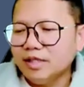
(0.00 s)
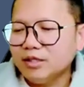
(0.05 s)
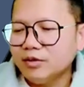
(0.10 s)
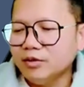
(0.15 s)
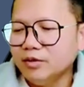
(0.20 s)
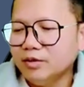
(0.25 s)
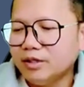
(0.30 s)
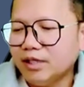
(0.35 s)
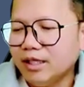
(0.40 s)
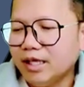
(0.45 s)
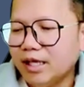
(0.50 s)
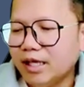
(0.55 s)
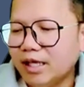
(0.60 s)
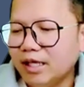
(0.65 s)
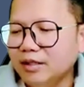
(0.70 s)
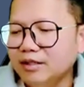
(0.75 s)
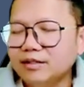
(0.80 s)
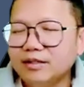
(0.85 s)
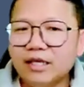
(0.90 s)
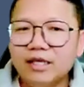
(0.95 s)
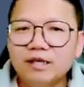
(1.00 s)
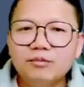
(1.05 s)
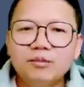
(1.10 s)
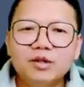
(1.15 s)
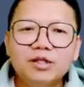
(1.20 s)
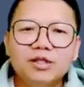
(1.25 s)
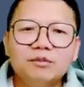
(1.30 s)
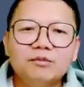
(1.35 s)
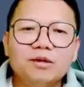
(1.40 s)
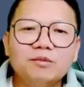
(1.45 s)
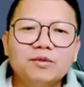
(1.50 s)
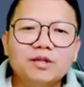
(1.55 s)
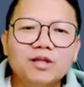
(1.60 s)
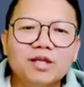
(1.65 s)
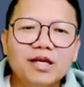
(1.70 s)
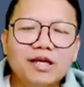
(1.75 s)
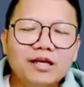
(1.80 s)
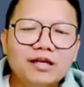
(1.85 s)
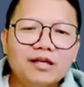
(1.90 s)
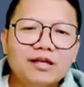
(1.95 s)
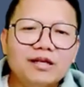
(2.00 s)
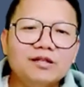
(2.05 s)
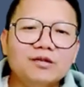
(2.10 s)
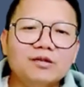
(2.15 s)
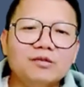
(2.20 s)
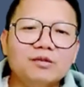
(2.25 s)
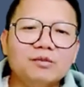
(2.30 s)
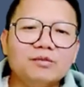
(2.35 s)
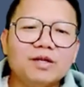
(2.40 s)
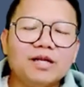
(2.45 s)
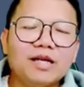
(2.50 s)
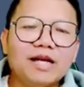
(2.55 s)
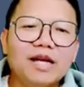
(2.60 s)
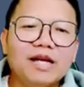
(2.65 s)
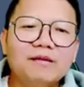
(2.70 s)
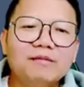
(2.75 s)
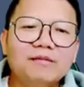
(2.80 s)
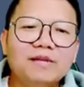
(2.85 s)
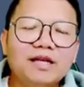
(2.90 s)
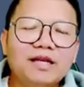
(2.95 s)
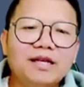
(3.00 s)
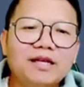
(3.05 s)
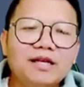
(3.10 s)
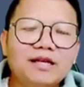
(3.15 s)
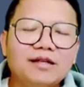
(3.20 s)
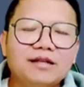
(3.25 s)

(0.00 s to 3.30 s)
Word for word: xua thân là anh chạy muốn đang mau bị ná ấy cổ bậc cai mà lẽ